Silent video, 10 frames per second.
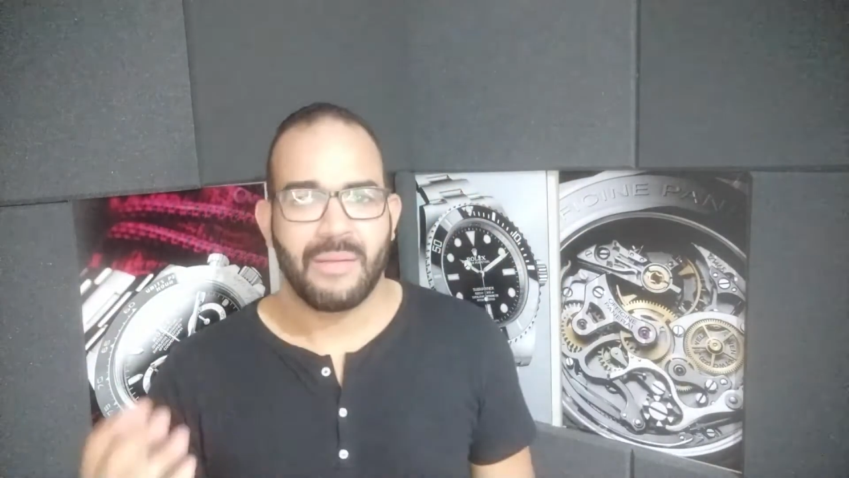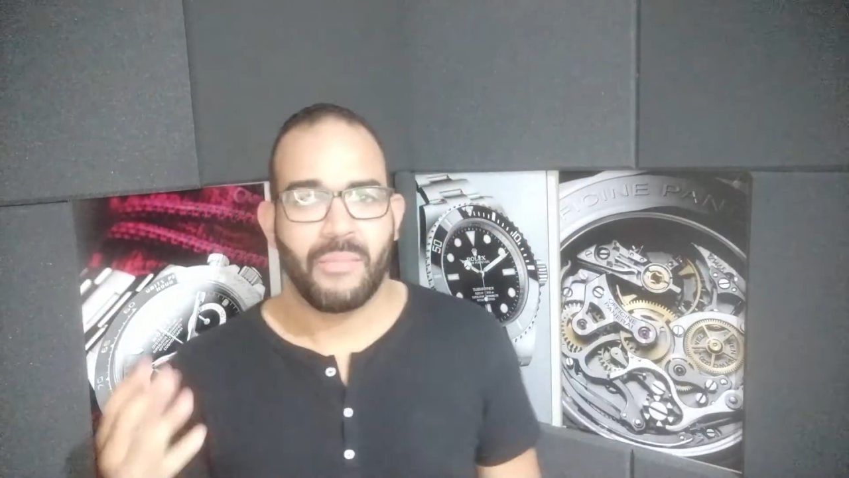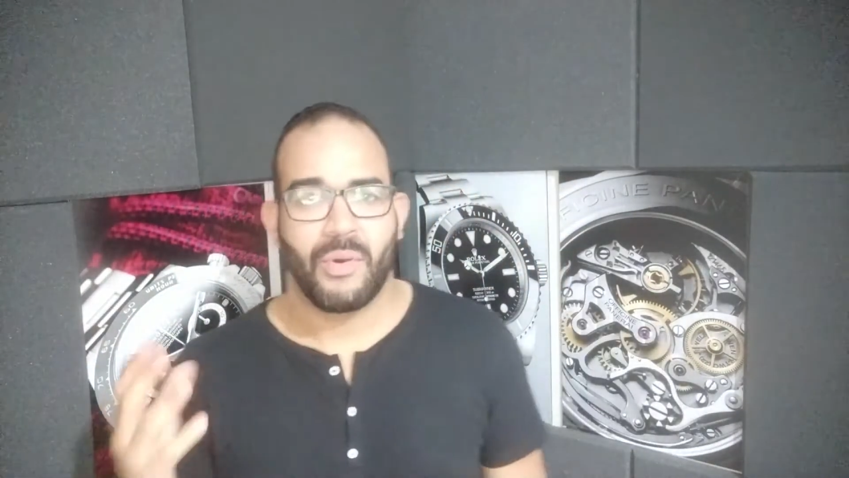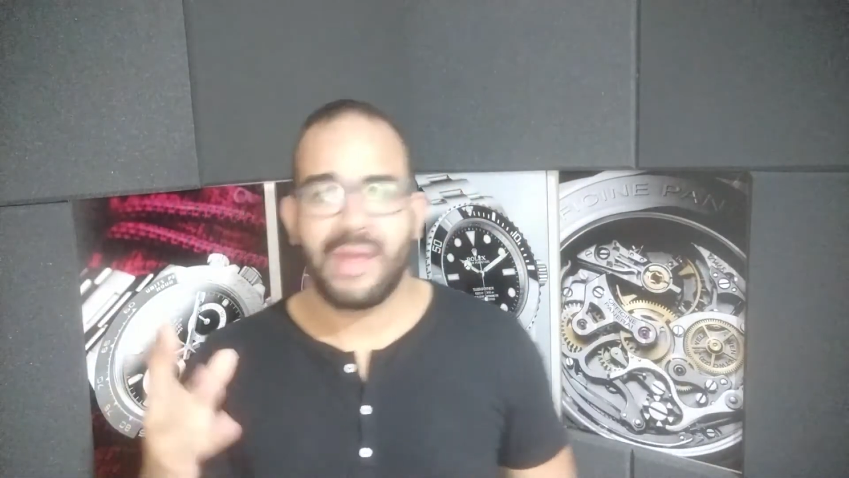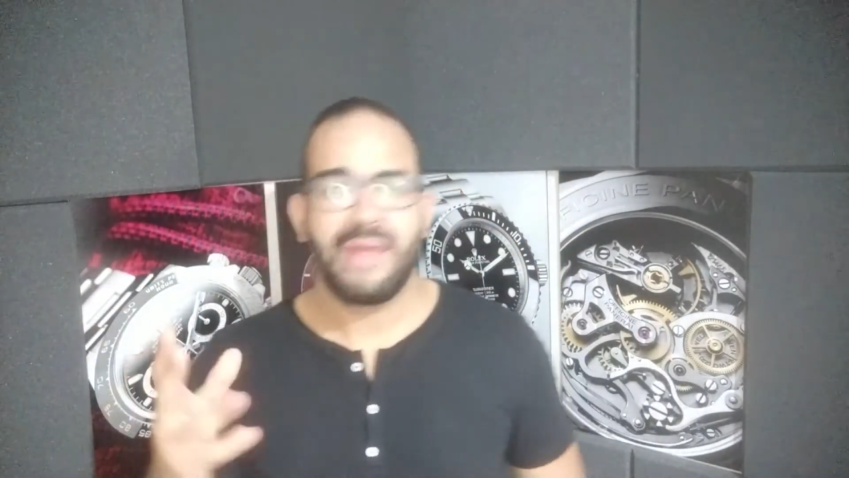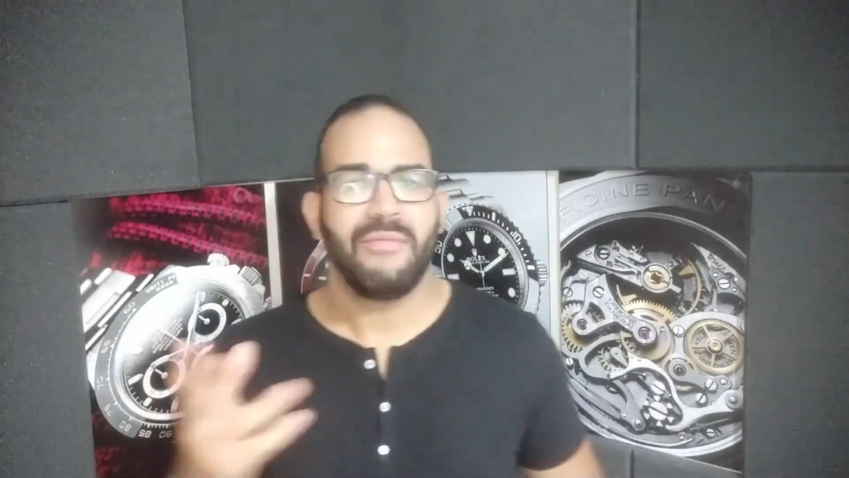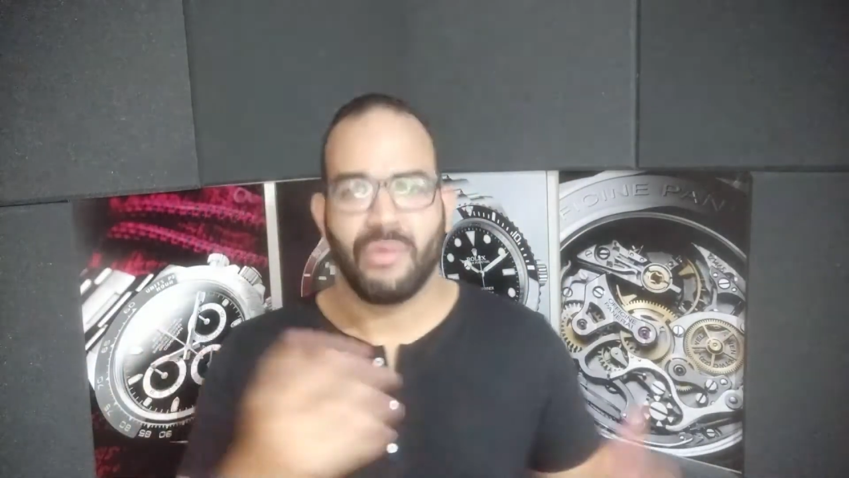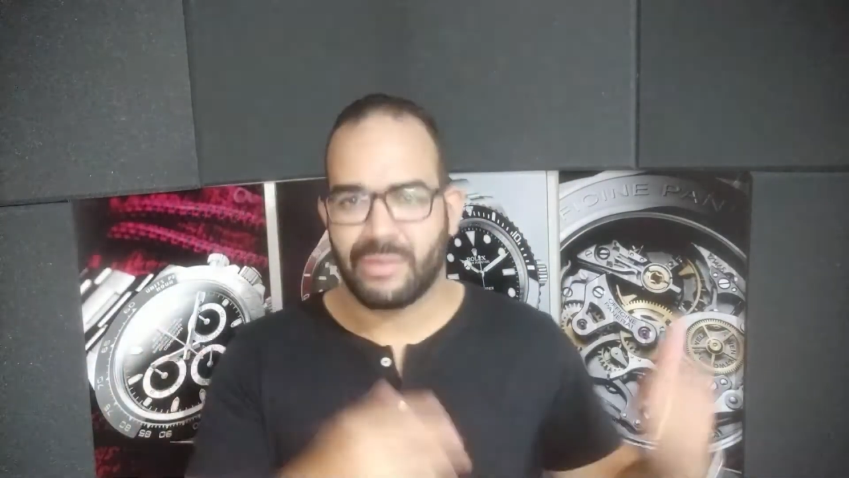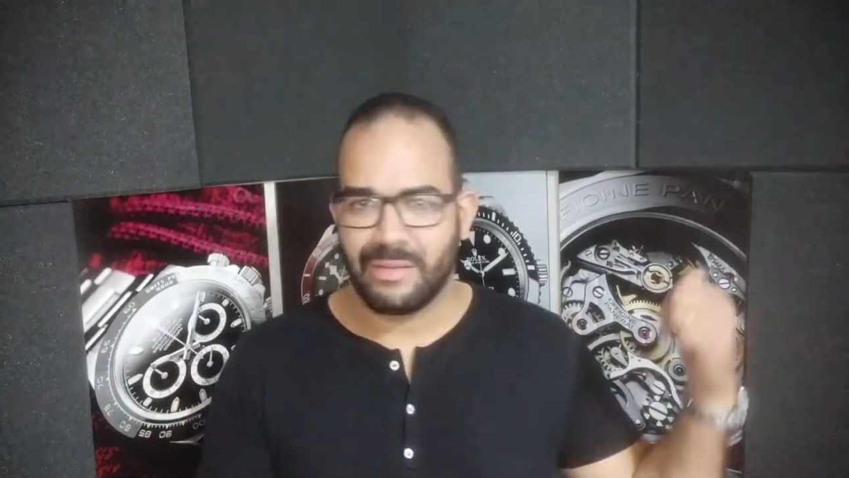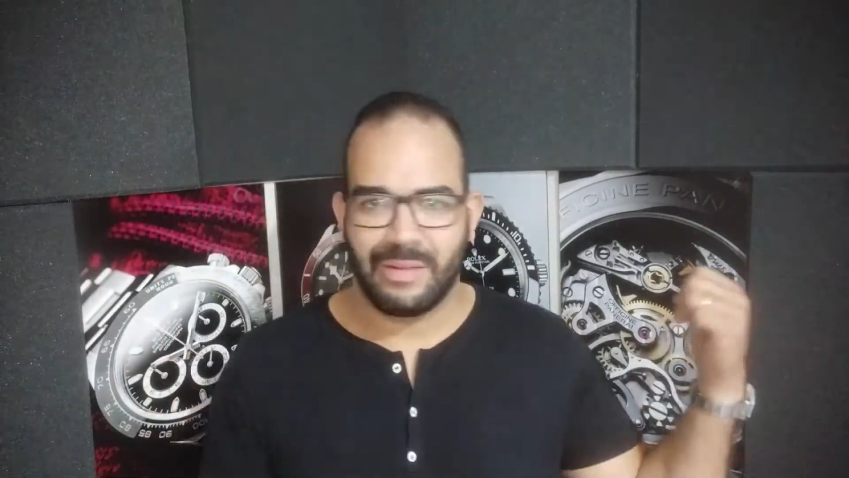Porém,
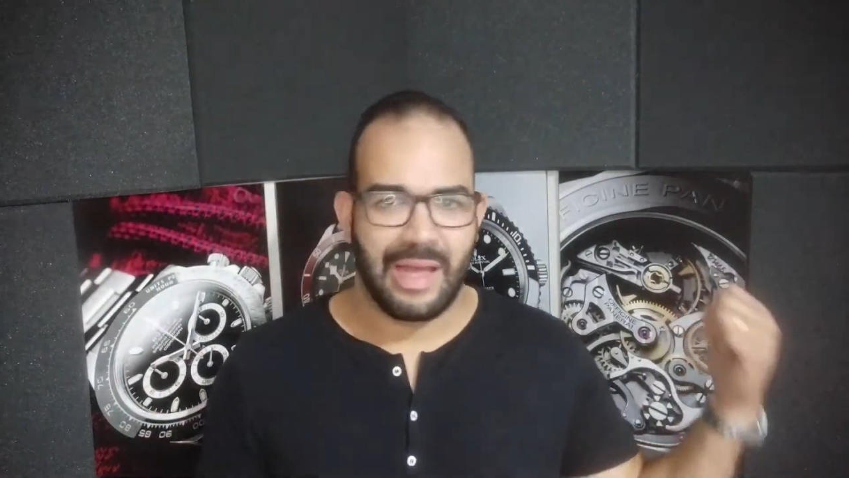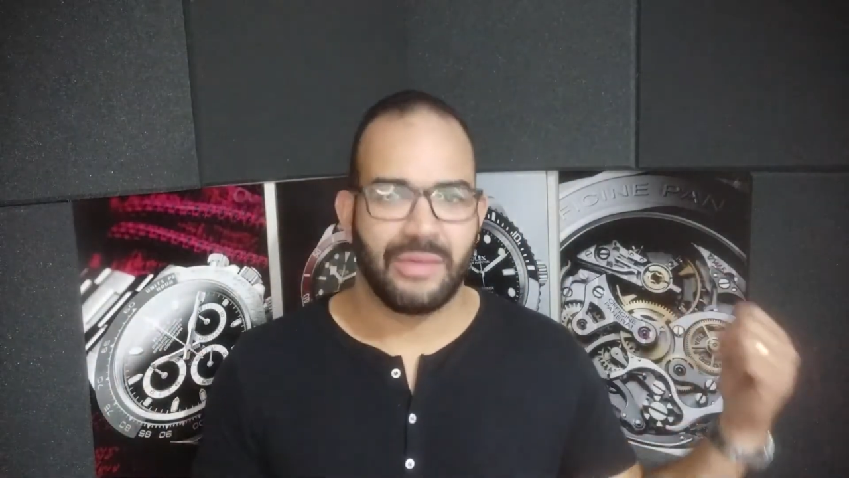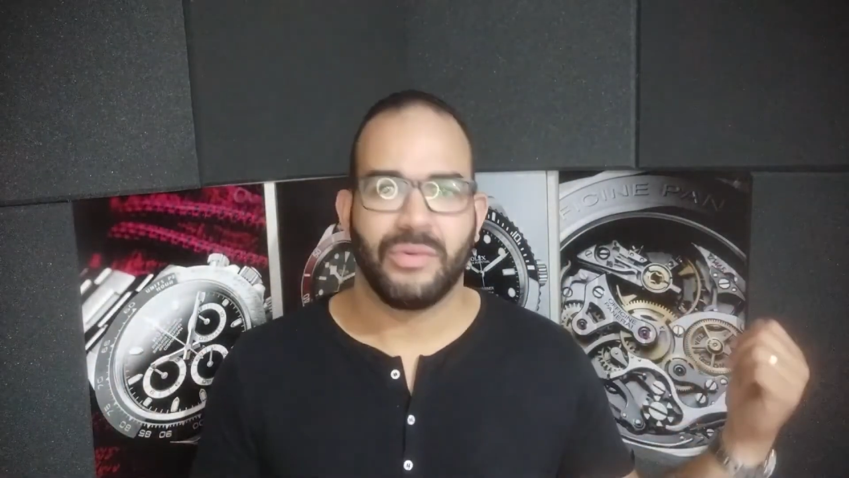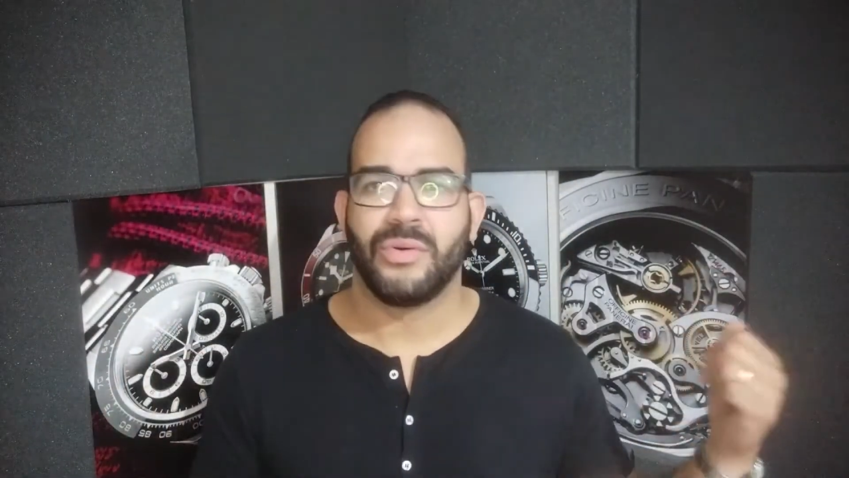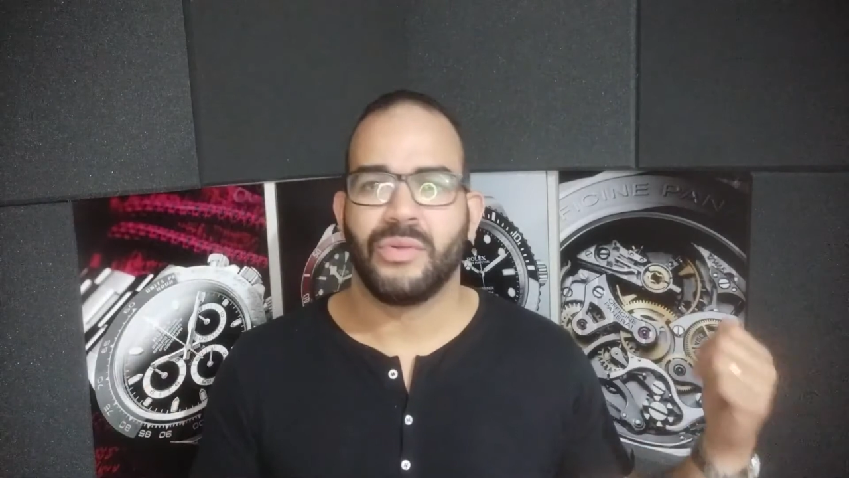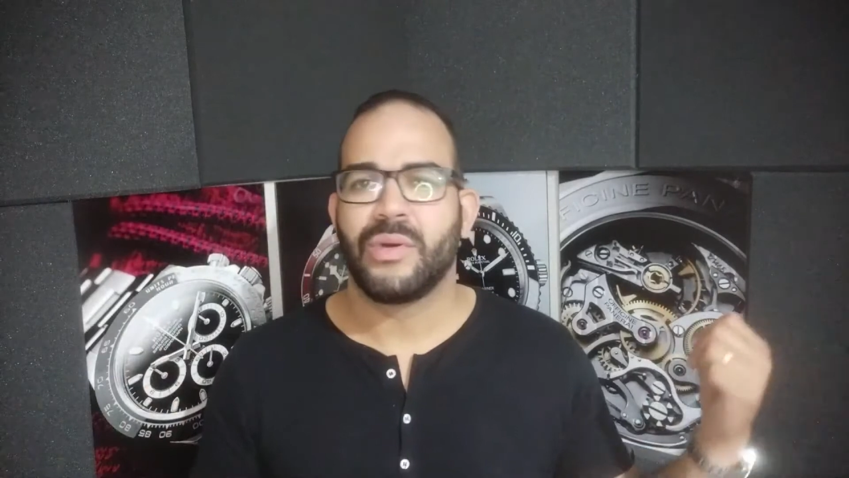voltando lá no,